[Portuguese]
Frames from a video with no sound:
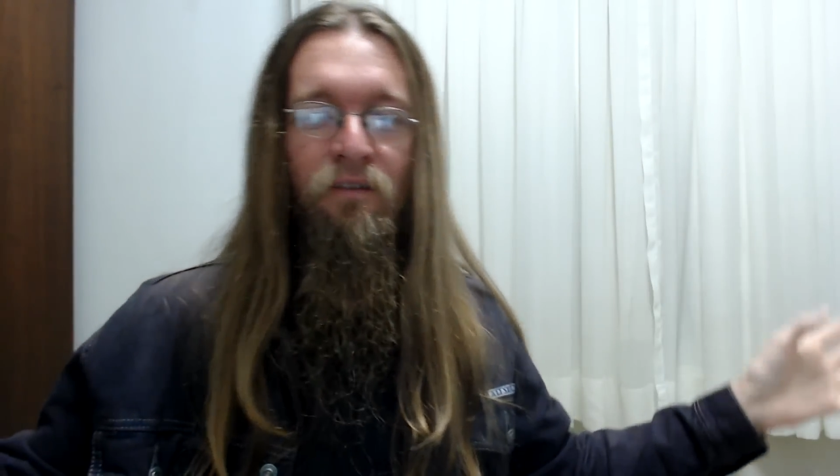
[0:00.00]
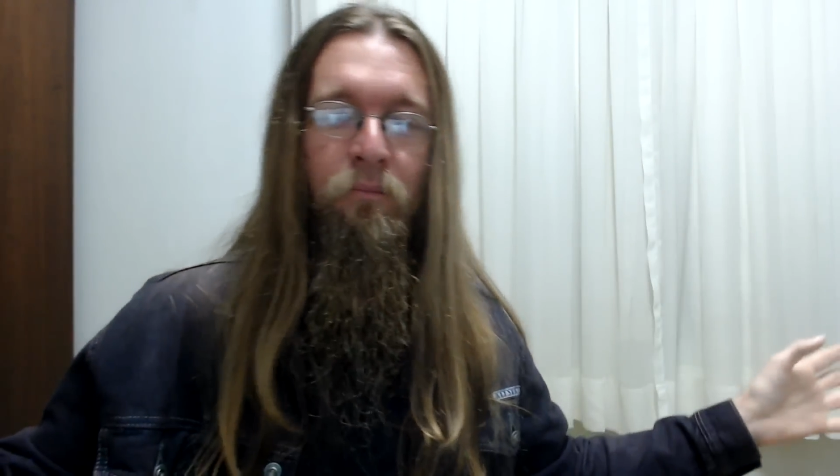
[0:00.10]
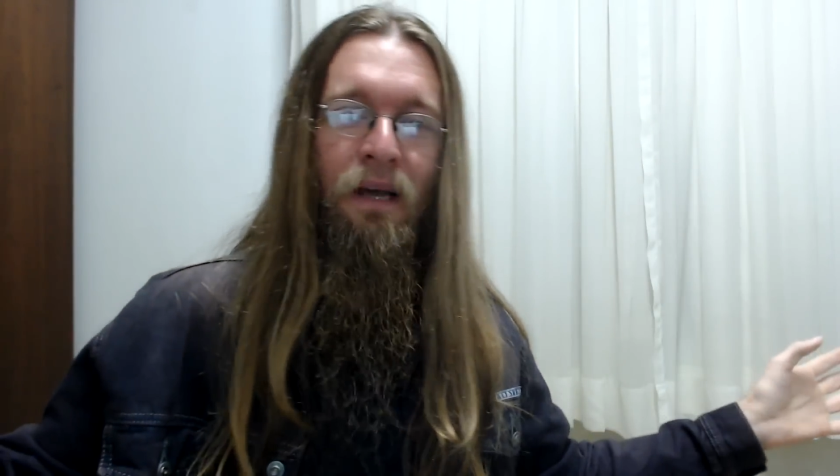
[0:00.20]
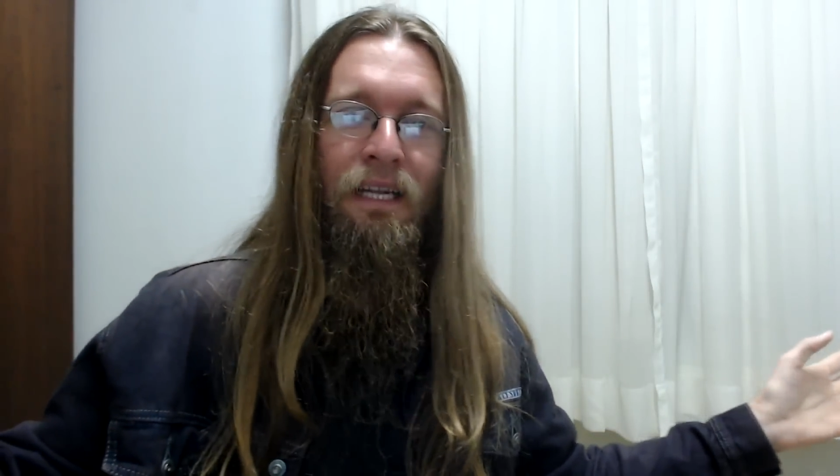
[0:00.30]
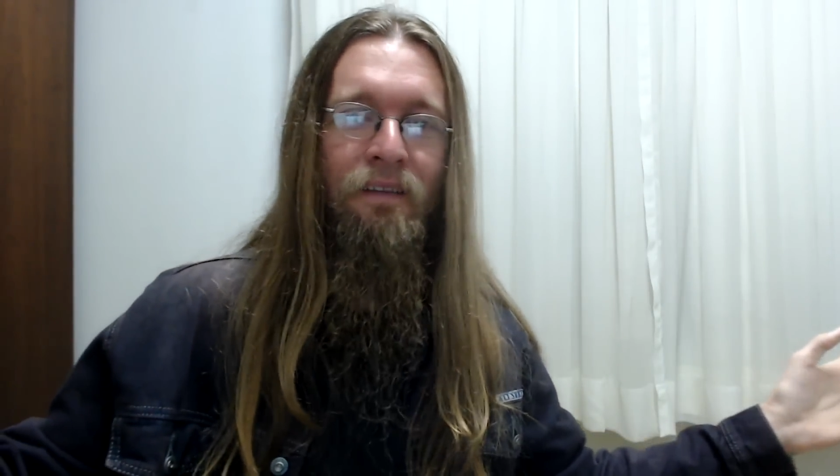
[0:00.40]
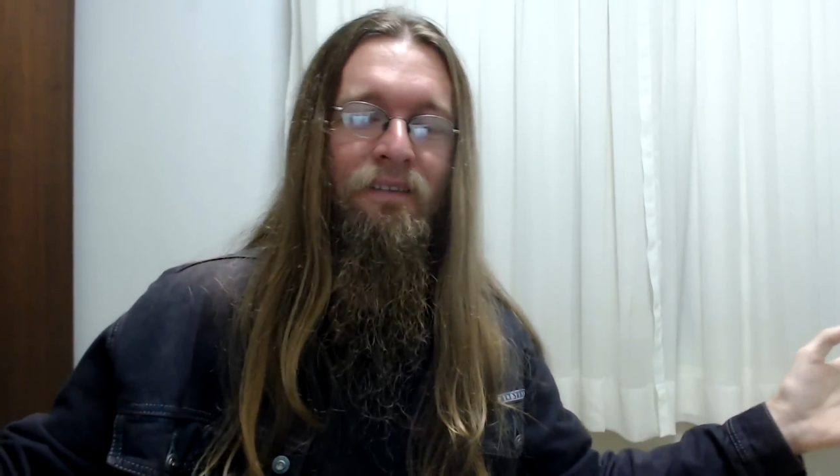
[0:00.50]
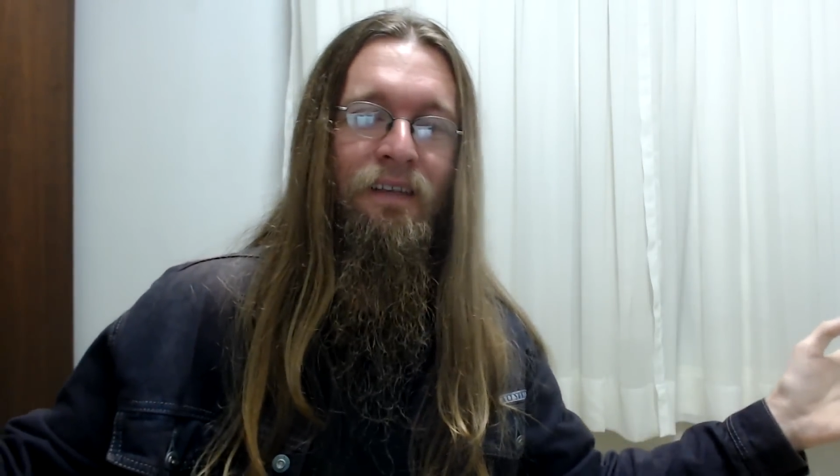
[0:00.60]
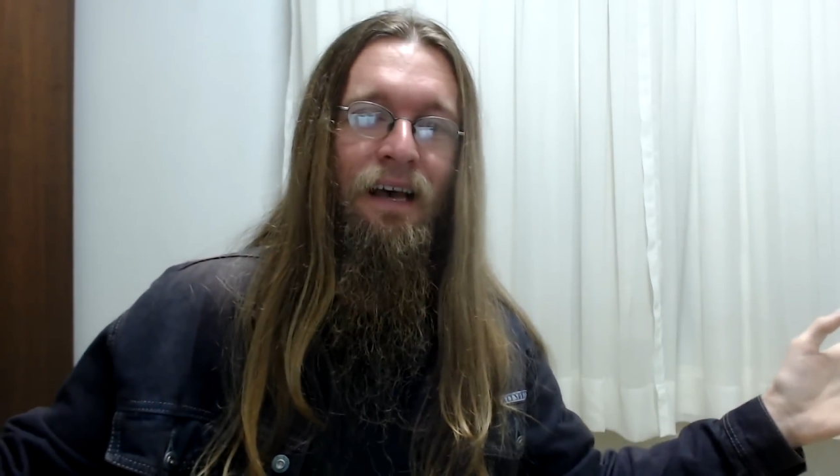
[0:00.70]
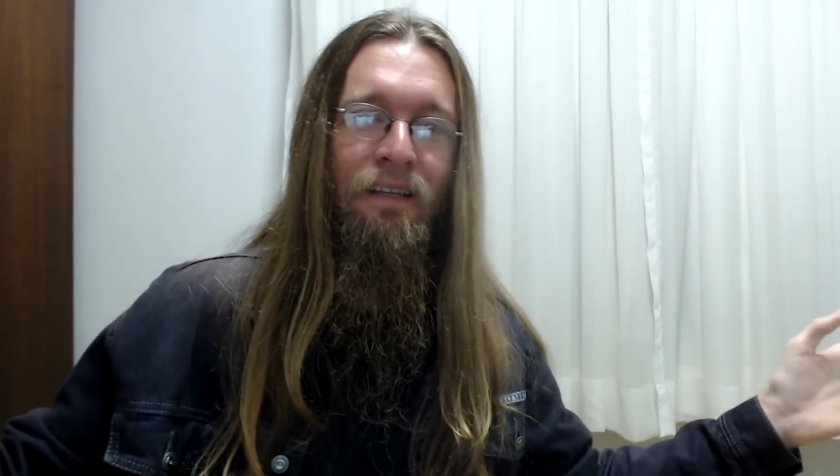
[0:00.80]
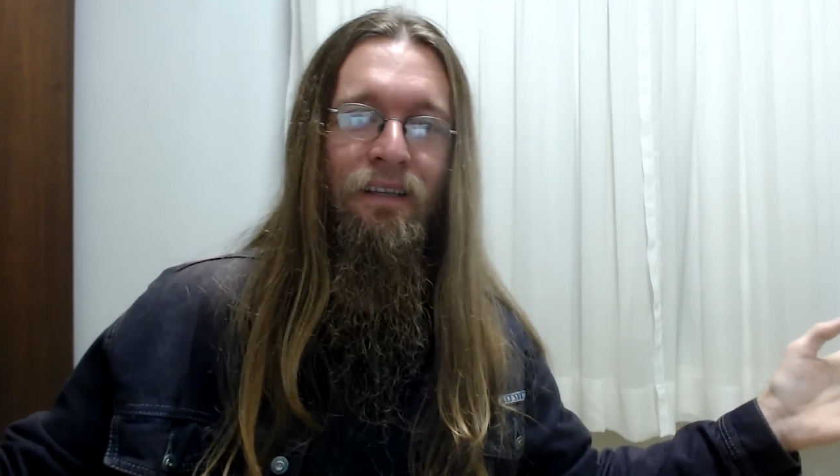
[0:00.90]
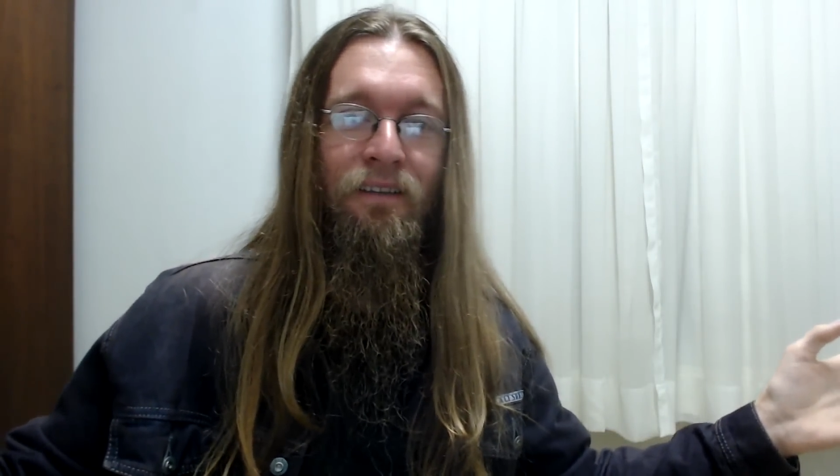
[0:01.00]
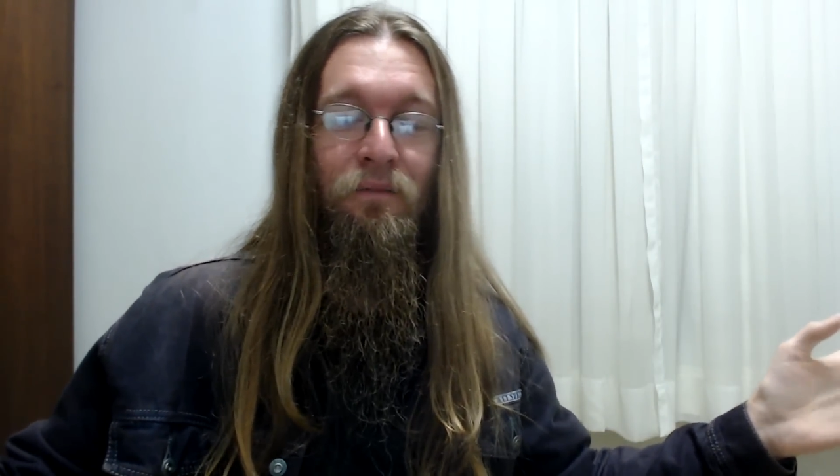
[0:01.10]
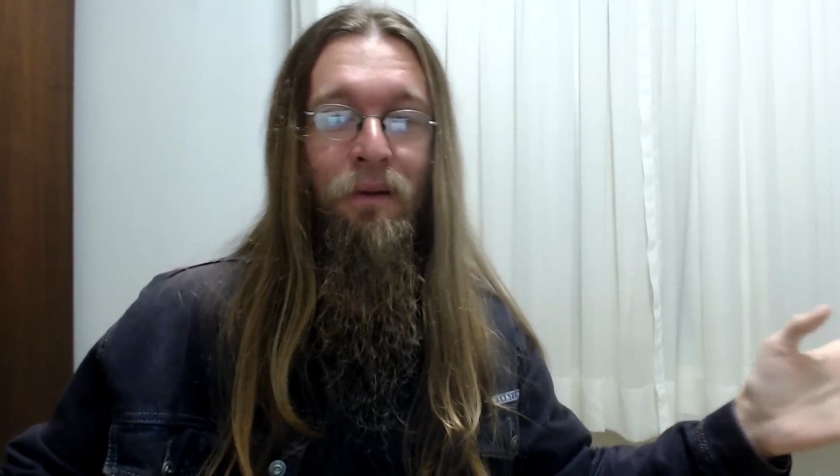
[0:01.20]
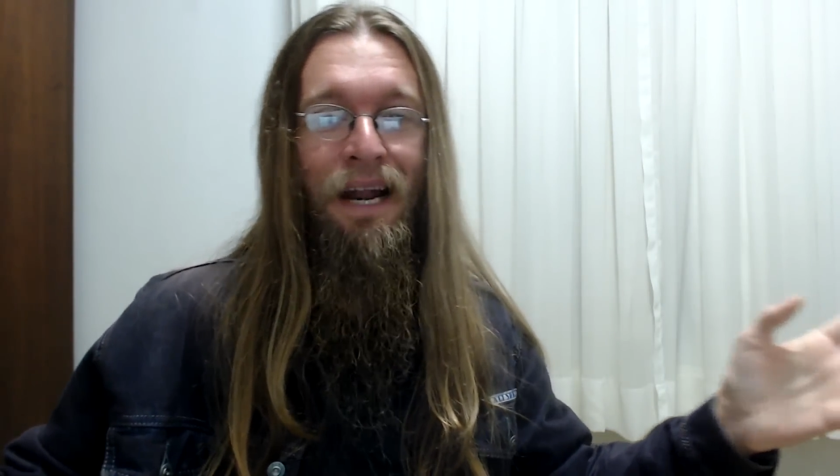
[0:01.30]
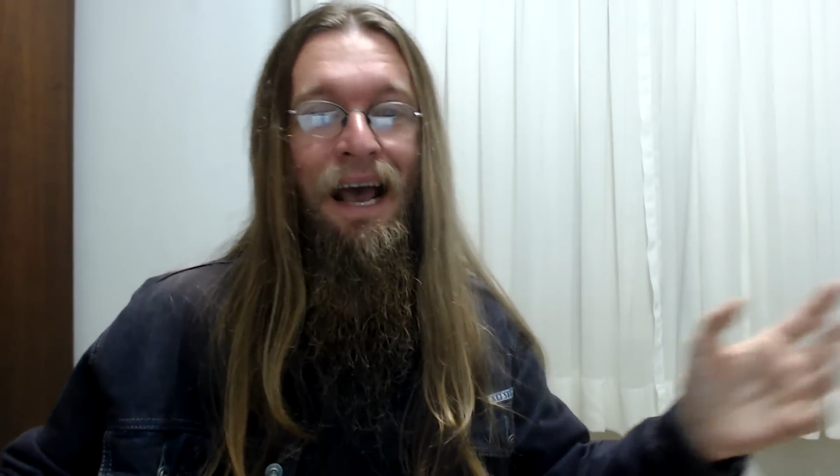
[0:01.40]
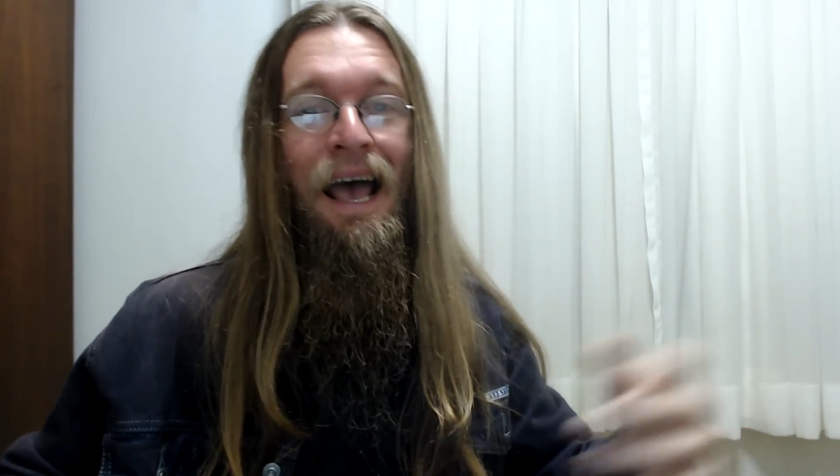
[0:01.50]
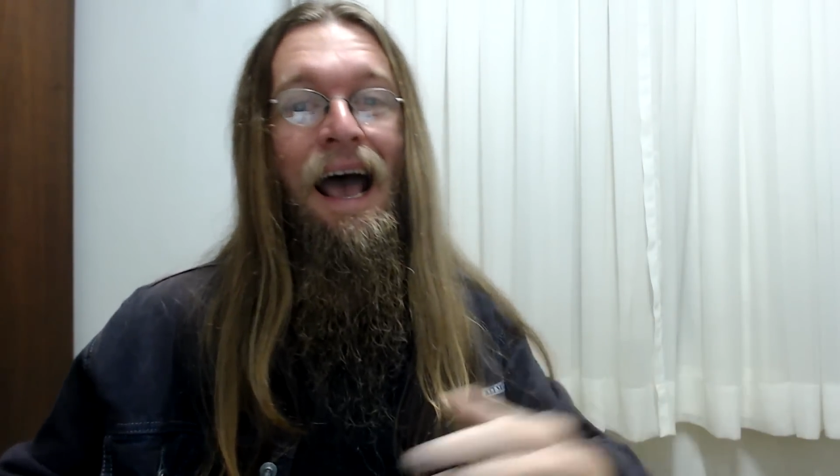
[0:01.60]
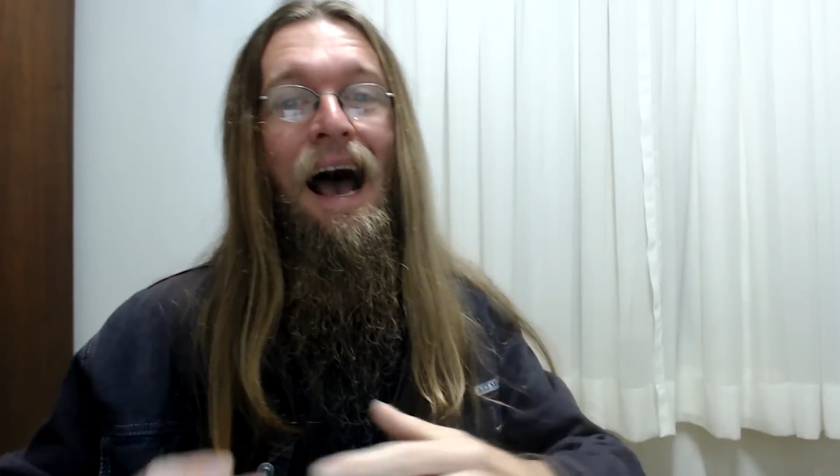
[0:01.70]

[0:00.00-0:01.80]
palhaçadas para